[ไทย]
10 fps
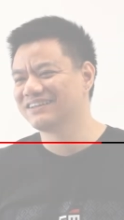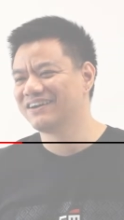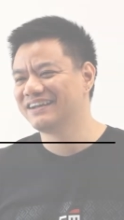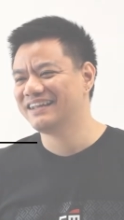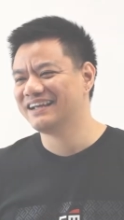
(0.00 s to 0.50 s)
ต
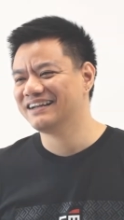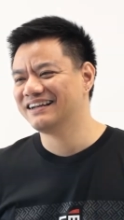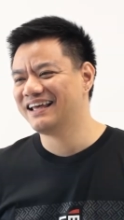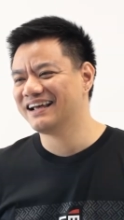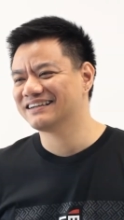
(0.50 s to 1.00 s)
อน
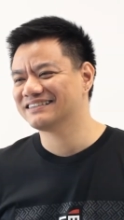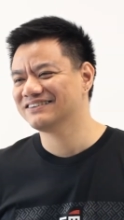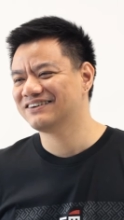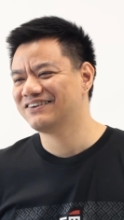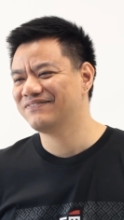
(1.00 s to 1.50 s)
เด็
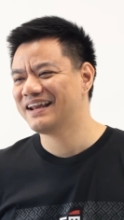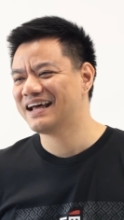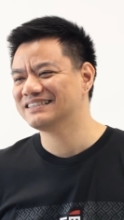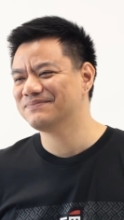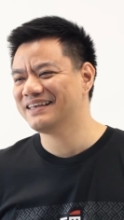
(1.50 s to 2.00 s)
กๆก็ไม่
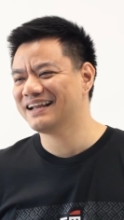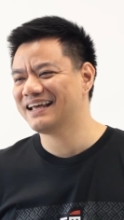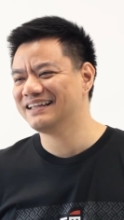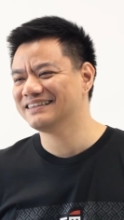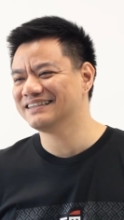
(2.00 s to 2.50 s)
น่าจะมีอะ
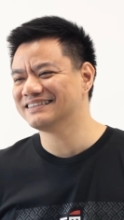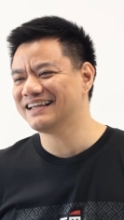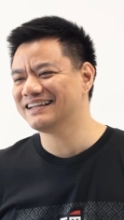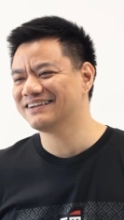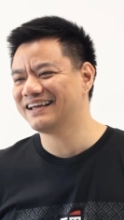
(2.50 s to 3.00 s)
ไรตื่น
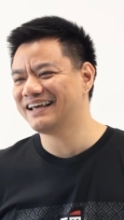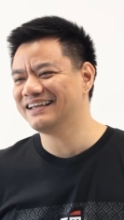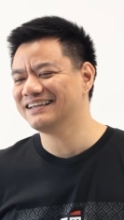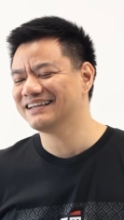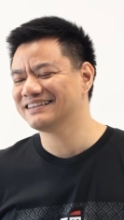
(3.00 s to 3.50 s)
เต้นเท่าไหร่
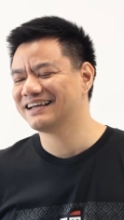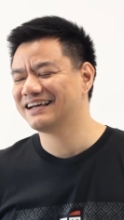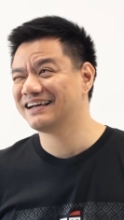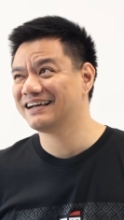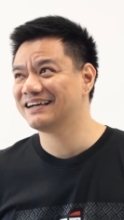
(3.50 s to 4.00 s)

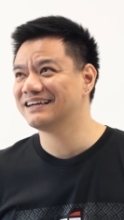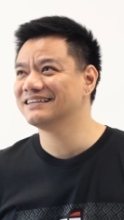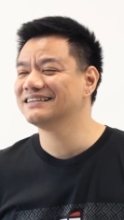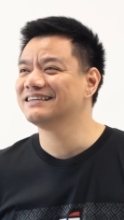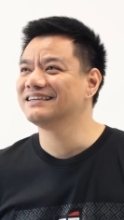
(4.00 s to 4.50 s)
ถ้า
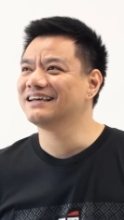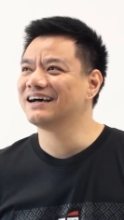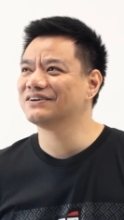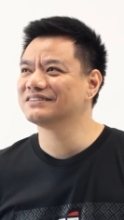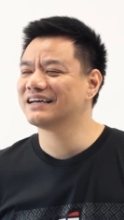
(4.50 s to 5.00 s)

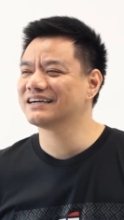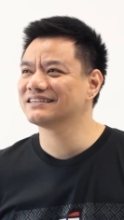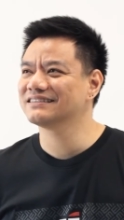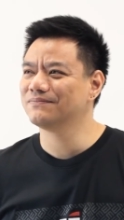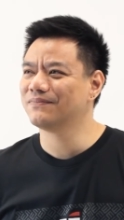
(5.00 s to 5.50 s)
เอาสัก
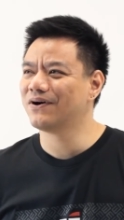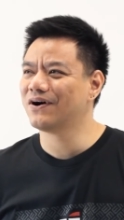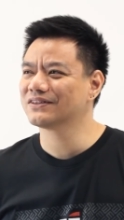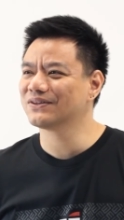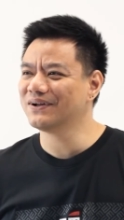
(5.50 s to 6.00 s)
ม.
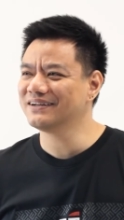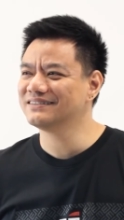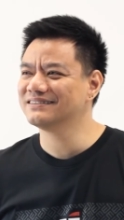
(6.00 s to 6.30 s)
ต้น